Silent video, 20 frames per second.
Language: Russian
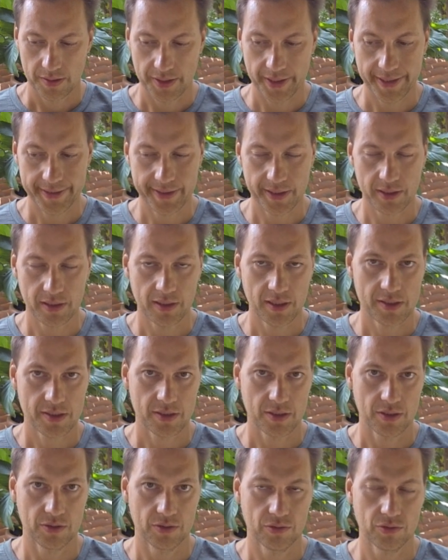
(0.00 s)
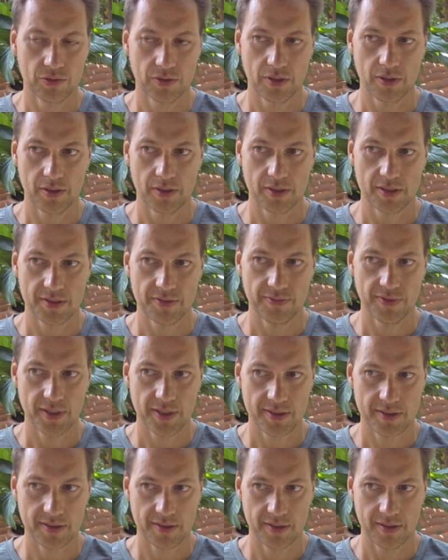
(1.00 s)
Третий глаз, он э,
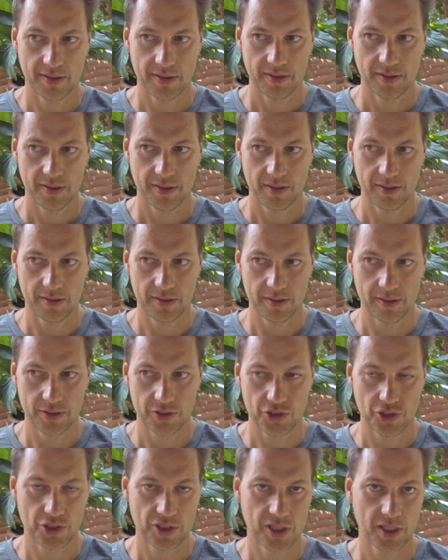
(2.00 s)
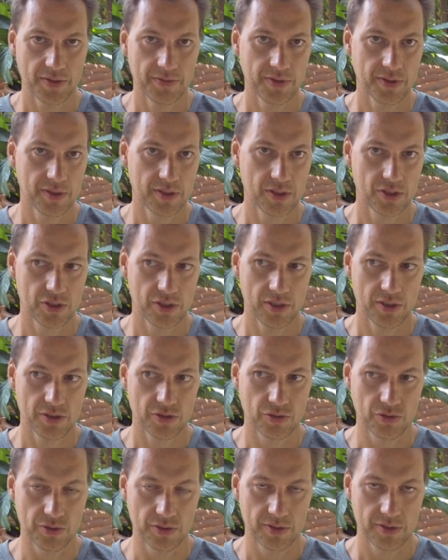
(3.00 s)
связан э, шишковидной
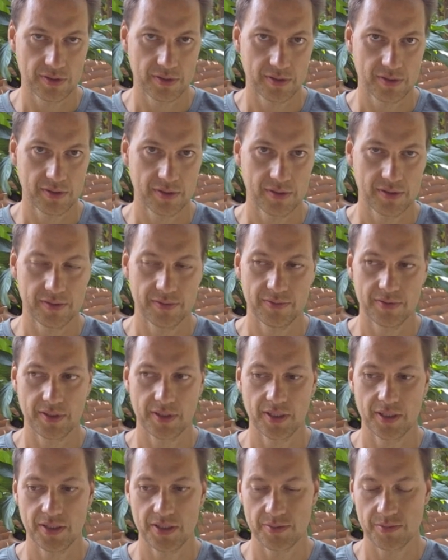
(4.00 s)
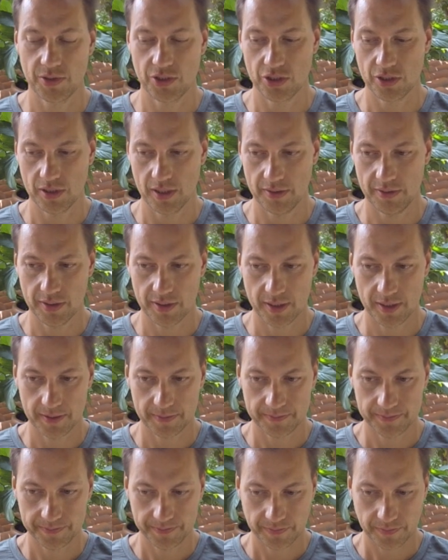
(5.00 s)
железой в организме человека.